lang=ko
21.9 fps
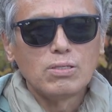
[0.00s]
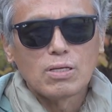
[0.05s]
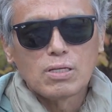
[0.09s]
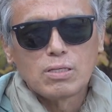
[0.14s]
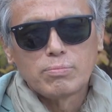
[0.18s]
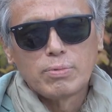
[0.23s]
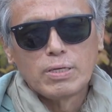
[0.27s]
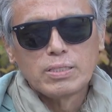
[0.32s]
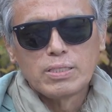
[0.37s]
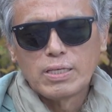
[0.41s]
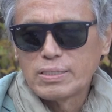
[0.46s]

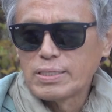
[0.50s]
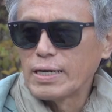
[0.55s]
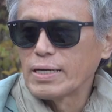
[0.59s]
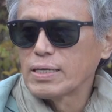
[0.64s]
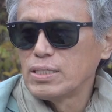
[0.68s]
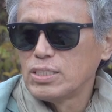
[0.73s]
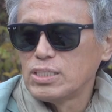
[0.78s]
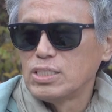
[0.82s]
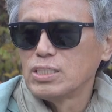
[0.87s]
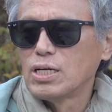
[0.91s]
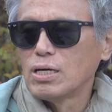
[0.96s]
사람한테
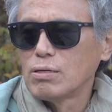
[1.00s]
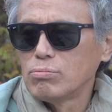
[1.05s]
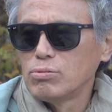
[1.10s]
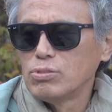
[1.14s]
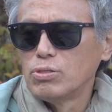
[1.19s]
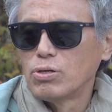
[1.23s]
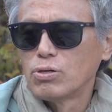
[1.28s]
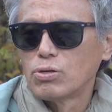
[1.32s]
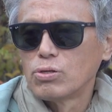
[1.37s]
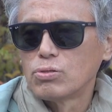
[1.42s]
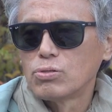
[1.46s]
자기
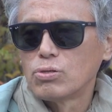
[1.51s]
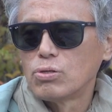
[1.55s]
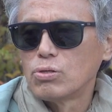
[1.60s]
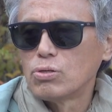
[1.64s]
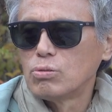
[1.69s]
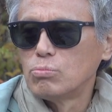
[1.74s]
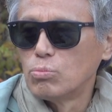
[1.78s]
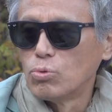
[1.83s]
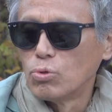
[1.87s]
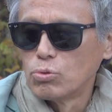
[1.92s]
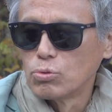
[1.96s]
지갑을
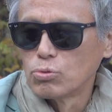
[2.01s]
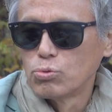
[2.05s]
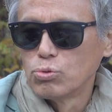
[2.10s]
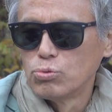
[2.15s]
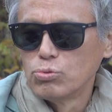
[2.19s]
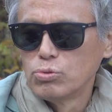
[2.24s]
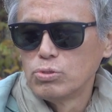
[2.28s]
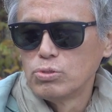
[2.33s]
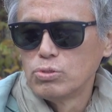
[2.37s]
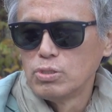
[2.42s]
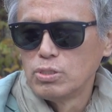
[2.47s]
열어서 뭐
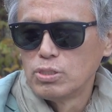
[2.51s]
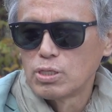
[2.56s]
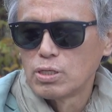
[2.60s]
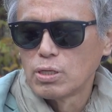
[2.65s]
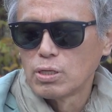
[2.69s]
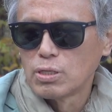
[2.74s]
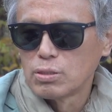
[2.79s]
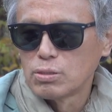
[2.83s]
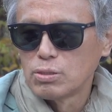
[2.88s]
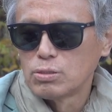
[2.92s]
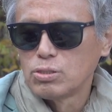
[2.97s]
돈을
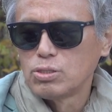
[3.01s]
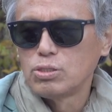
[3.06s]
이렇게